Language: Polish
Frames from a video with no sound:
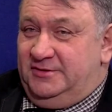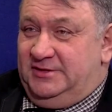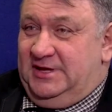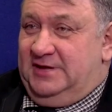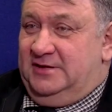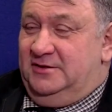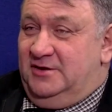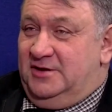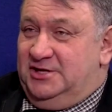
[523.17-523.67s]

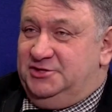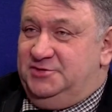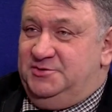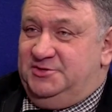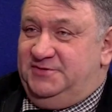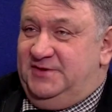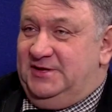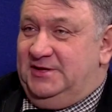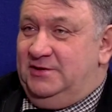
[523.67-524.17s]
tak, no
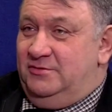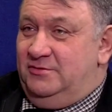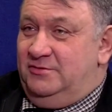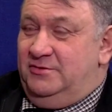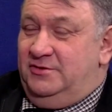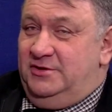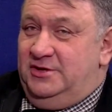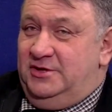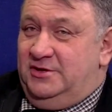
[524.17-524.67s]
Kazimierz Wielki
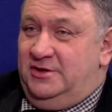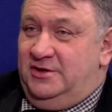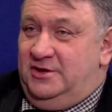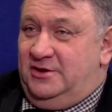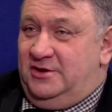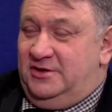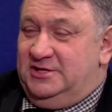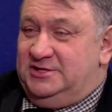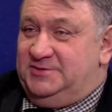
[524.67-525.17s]
i,
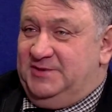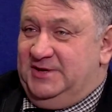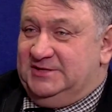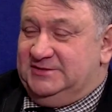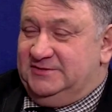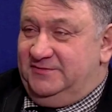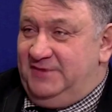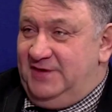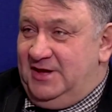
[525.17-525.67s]
i koniec Piastów.